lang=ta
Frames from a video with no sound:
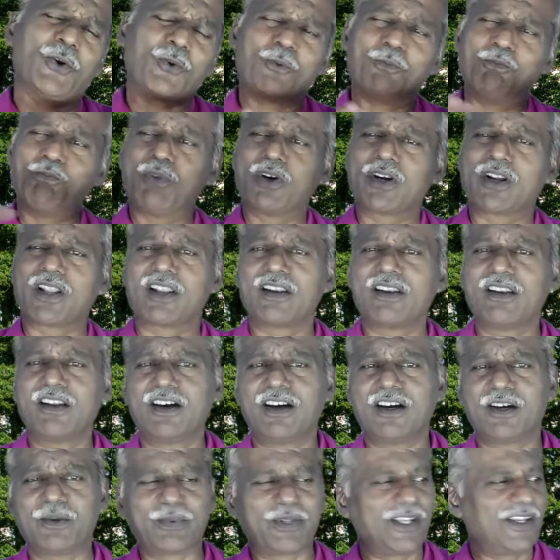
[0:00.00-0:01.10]
ரொம்ப நல்லா
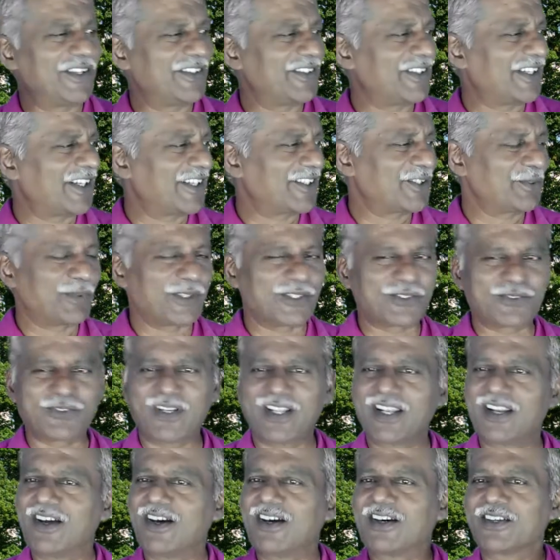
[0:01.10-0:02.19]
அப்படியே அந்த இடத்த
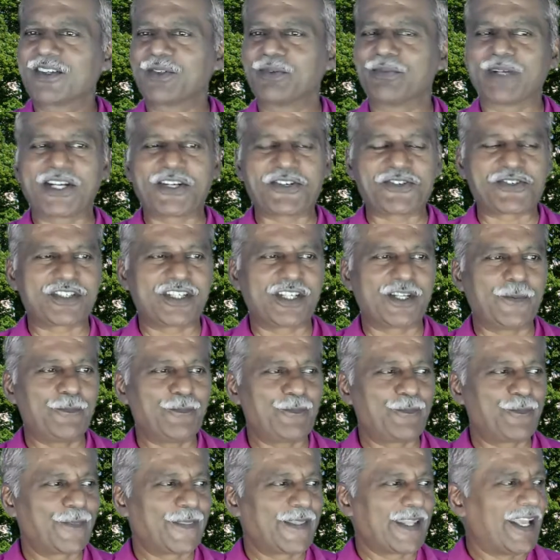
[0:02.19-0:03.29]
பார்த்தோன்னே எல்லாருக்கும் மகிழ்ச்சி
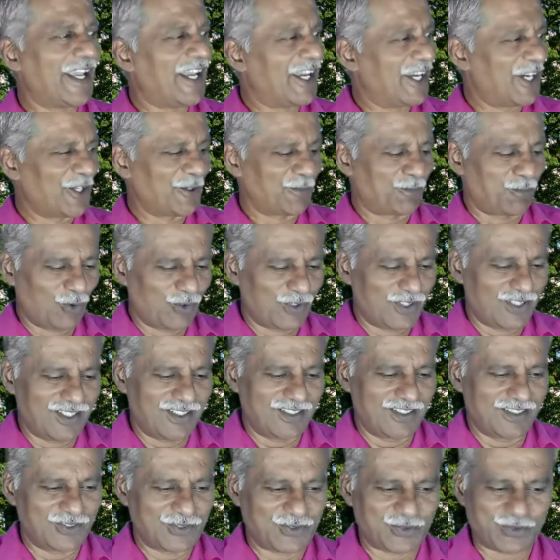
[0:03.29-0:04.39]
பொங்கல்
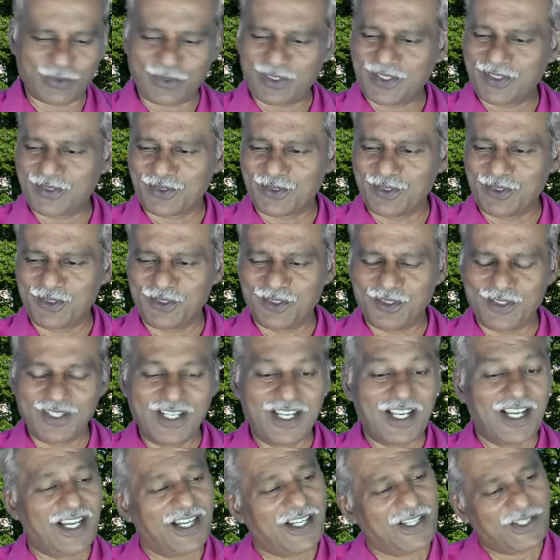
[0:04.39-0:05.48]
தொடங்கினோம்
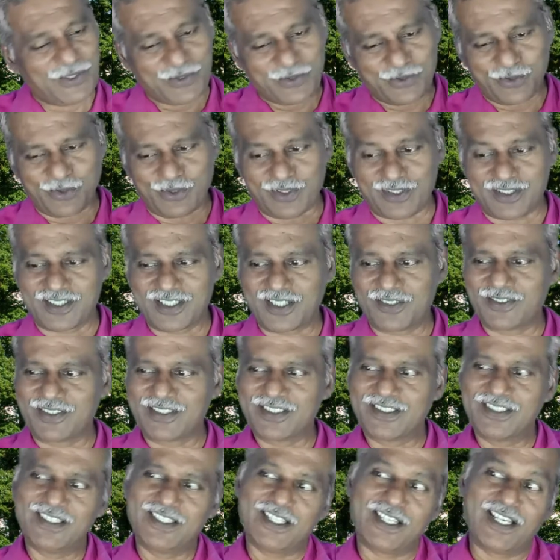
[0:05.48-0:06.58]
குரங்குகள்
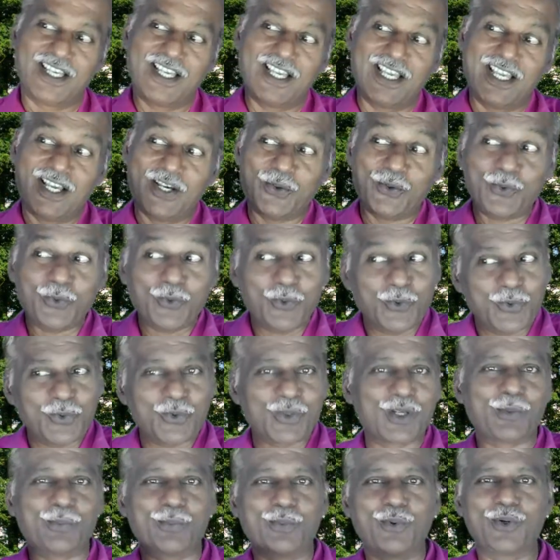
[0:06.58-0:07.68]
வந்து
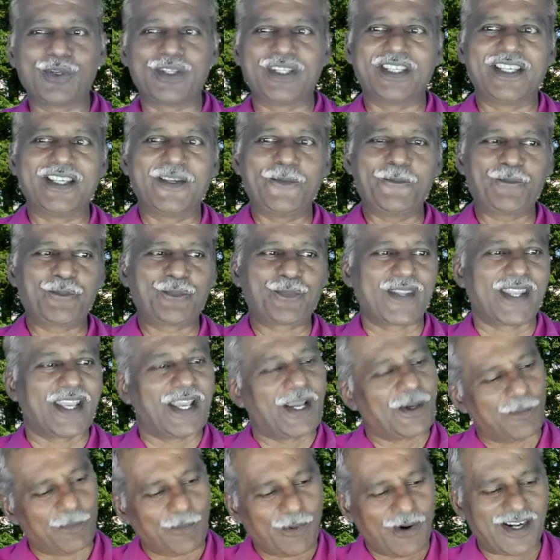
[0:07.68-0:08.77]
ஊரில் போய்
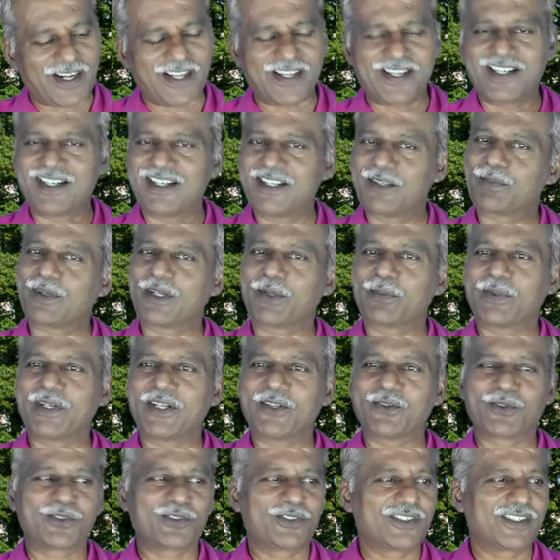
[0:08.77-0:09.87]
பானைகள் ஏற்பாடு பண்ணி
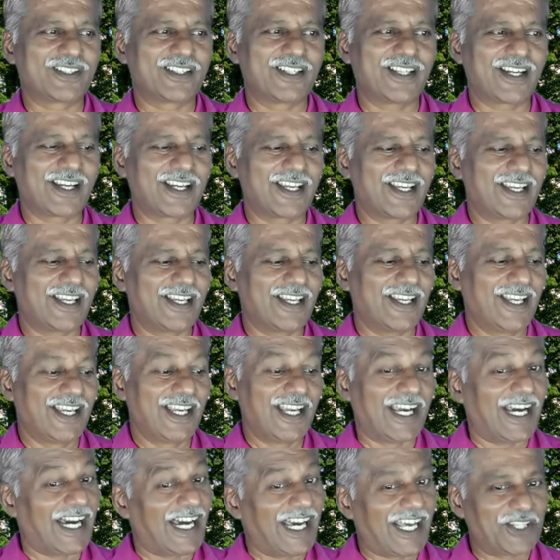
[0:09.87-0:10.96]
கொண்டு வந்திருந்தாங்க
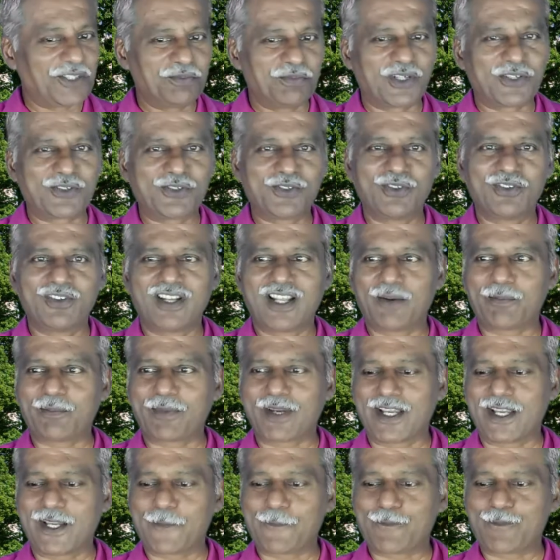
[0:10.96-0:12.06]
அது மட்டும்
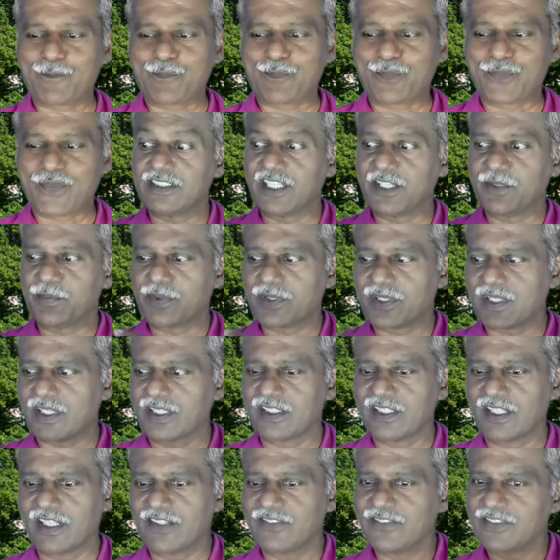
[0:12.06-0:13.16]
இல்லாமல் நெருப்பு
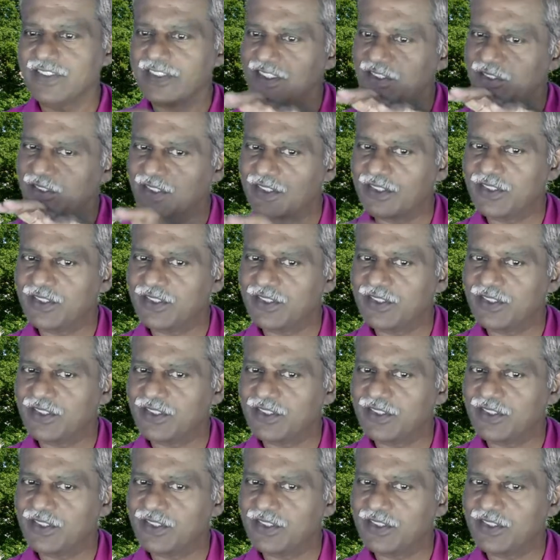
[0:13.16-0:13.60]
கங்குலாம் வந்து